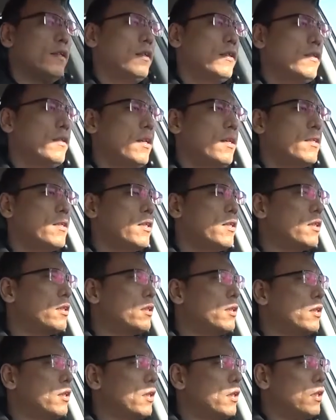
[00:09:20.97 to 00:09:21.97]
在这
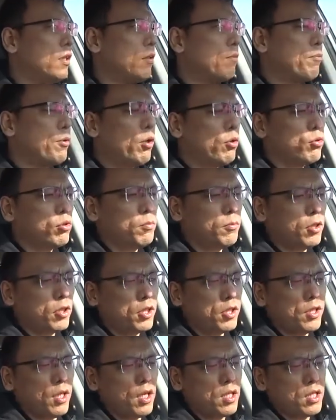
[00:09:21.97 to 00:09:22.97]
个标准模
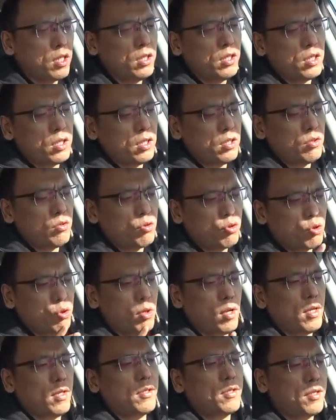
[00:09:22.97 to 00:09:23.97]
式下，整体的这种
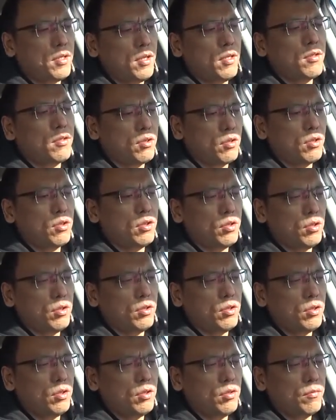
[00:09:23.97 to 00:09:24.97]
转向
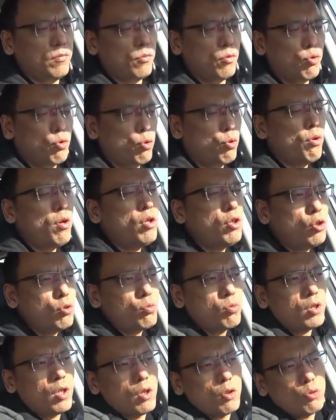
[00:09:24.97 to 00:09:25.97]
的圈
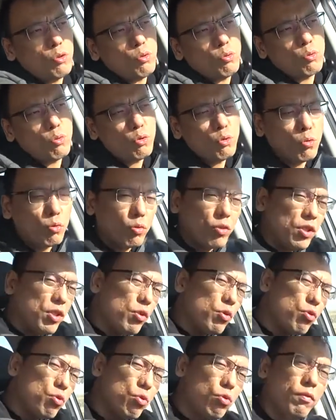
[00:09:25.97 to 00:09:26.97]
数上又有一些
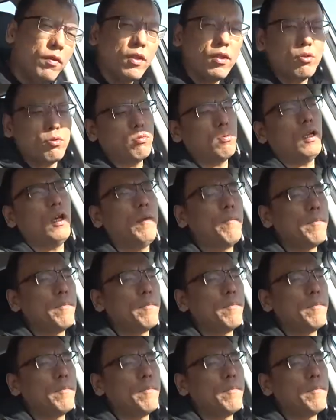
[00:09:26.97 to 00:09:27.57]
虚位出来。